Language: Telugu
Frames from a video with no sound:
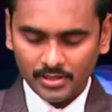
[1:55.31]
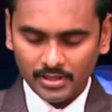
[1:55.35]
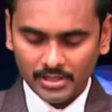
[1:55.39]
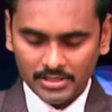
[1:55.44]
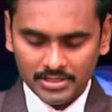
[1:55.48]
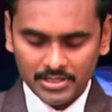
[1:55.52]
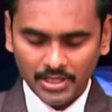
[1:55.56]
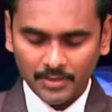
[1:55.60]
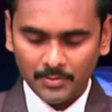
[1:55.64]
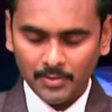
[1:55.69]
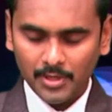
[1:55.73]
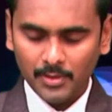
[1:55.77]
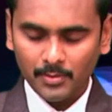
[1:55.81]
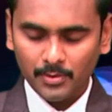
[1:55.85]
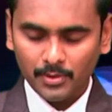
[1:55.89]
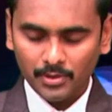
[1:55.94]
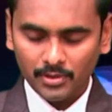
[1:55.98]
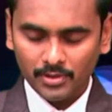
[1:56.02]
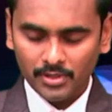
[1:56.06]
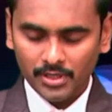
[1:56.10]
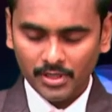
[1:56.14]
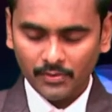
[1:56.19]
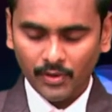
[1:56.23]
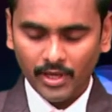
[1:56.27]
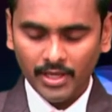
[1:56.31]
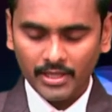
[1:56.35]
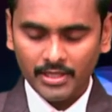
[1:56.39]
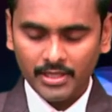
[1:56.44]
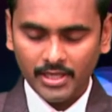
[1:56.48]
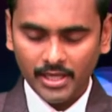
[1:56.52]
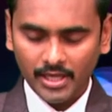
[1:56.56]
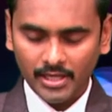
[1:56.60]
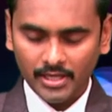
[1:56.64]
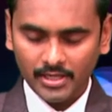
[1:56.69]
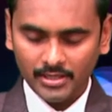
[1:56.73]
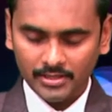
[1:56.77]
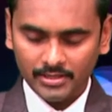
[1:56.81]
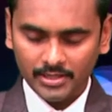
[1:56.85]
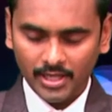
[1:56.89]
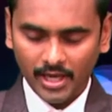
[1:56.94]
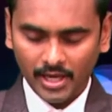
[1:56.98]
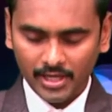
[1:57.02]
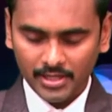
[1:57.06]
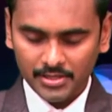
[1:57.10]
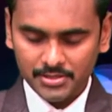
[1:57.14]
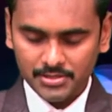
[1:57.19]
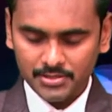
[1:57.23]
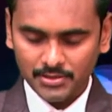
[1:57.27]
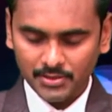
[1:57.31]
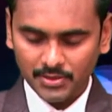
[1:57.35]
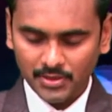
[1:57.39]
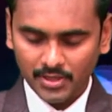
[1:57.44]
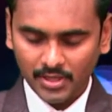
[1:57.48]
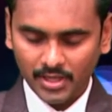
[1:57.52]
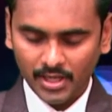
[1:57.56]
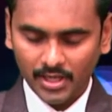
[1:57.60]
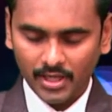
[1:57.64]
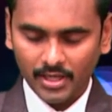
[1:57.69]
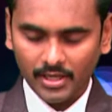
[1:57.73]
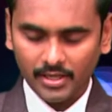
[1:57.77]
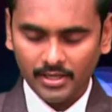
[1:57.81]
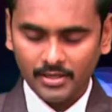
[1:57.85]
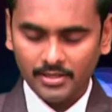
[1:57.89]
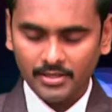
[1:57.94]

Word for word: ఈ సమయంలో నీ వాక్యాన్ని ధ్యానిస్తూ ఉండగా